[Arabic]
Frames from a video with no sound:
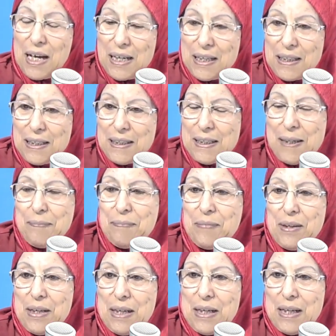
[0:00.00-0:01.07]
اي لله
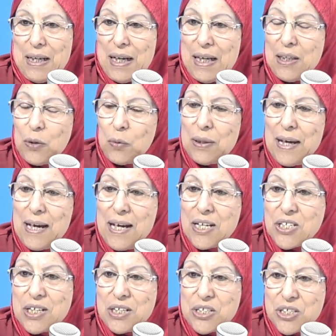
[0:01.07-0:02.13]
احنا كل
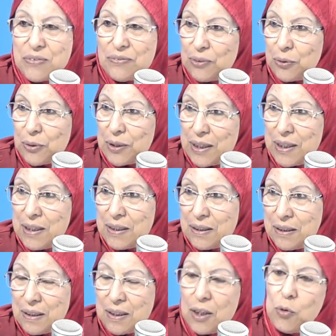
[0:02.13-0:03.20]
حاجه اللي تجي في
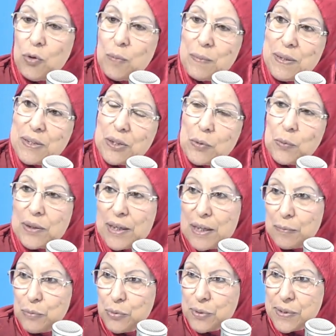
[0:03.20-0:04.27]
القران راهو البيثر
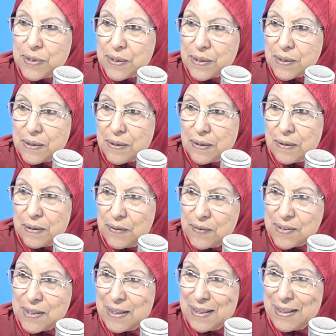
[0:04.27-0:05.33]
والكرموس
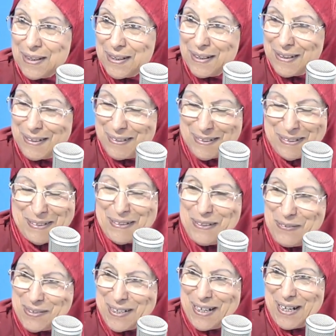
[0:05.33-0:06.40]
نفس ال
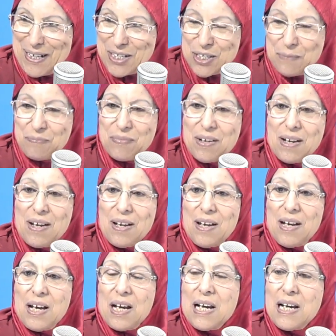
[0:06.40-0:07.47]
تين هو
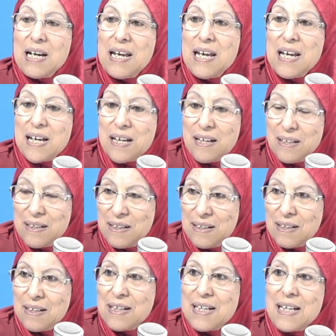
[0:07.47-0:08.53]
لكن
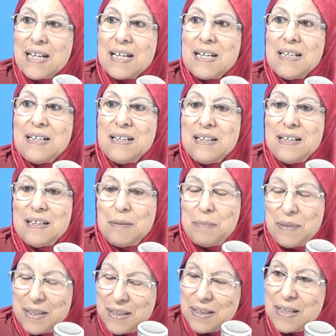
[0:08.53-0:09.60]
لكن
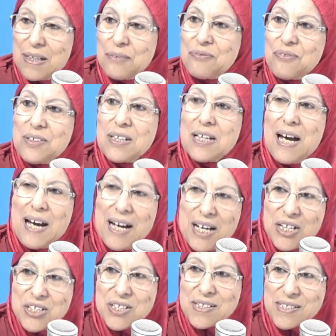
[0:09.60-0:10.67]
البيثر فيه
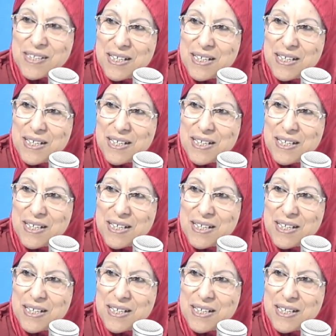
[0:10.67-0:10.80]
حاجه